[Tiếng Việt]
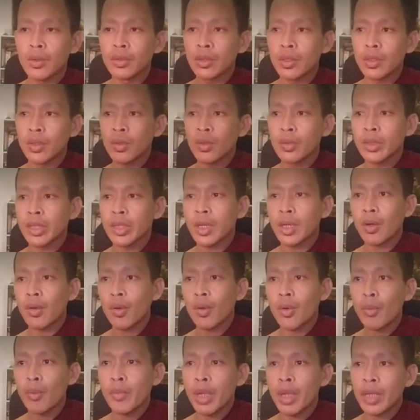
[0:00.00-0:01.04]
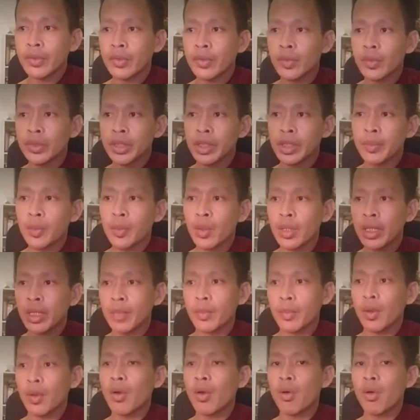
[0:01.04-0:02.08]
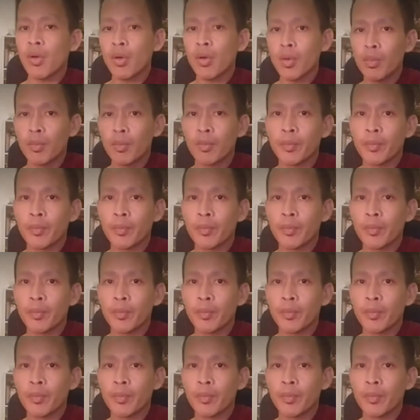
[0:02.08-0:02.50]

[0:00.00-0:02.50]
cứu người ta ôm mẹ số trị poli po ôm